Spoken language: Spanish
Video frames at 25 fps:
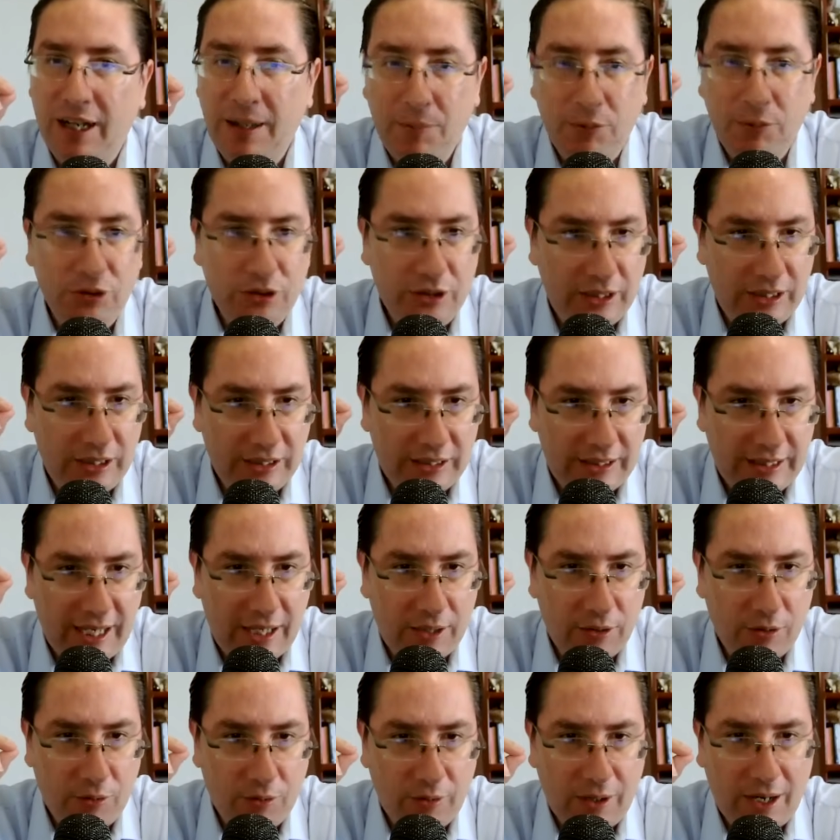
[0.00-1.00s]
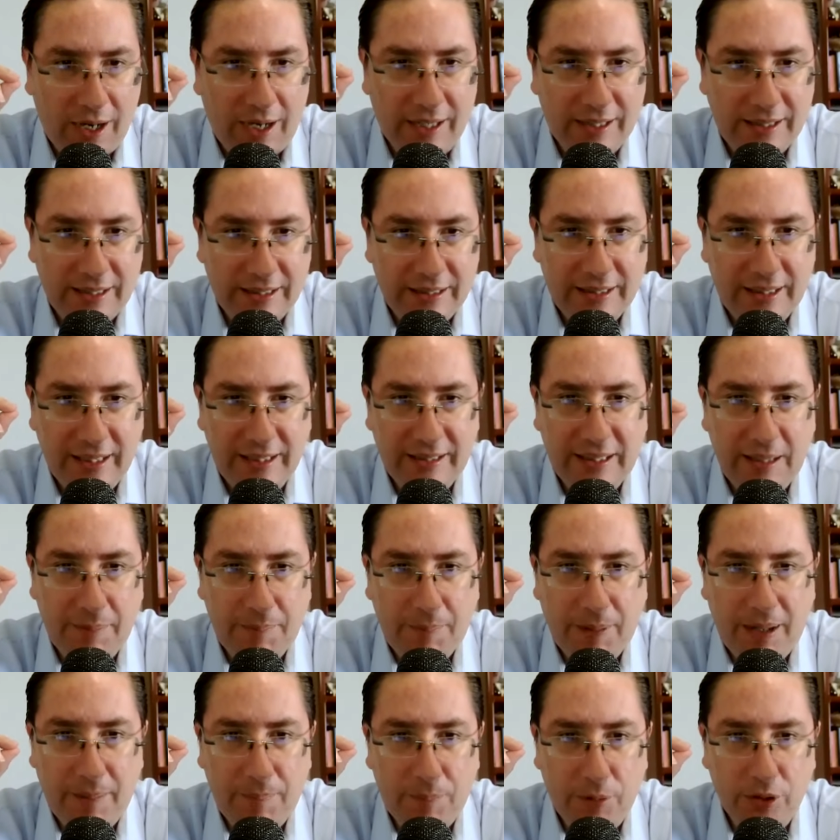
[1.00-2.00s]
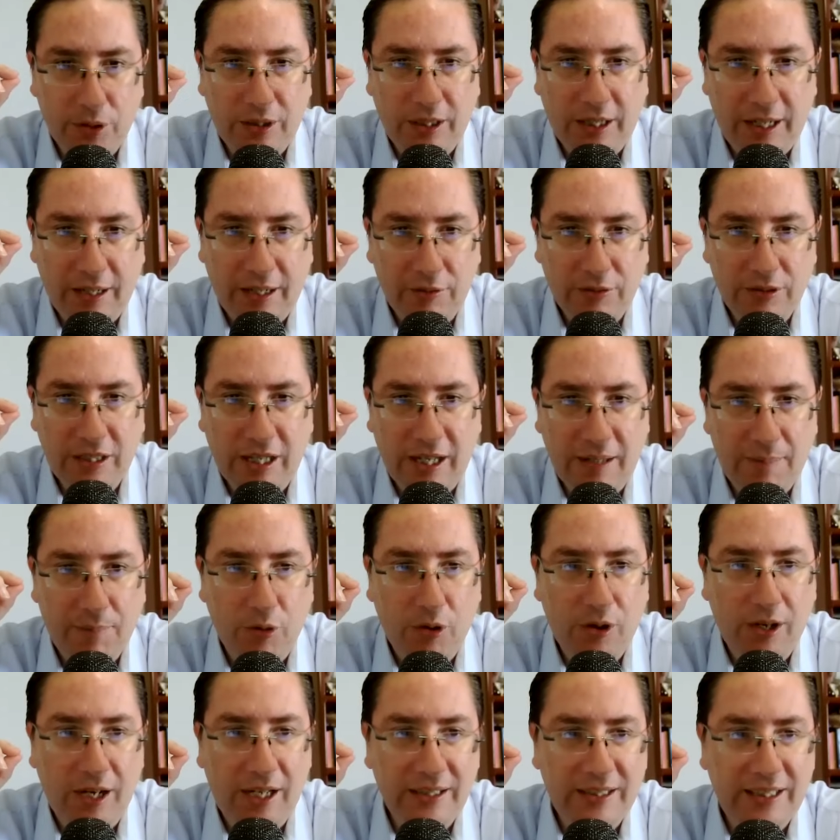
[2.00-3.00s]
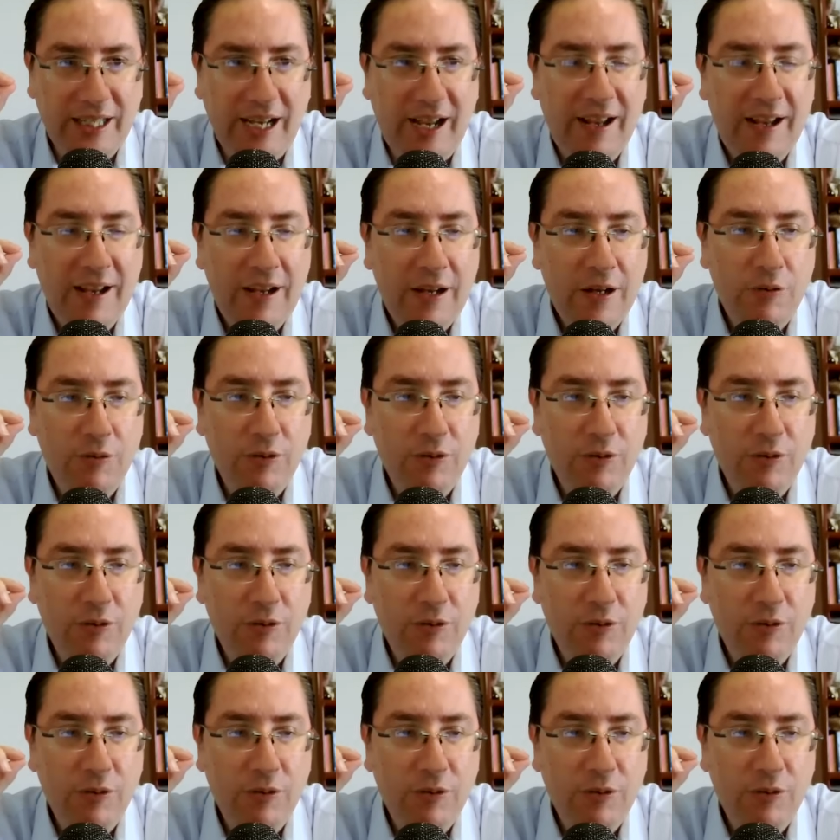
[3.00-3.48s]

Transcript: Hemos iniciado con la resistencia para proteger nuestra democracia,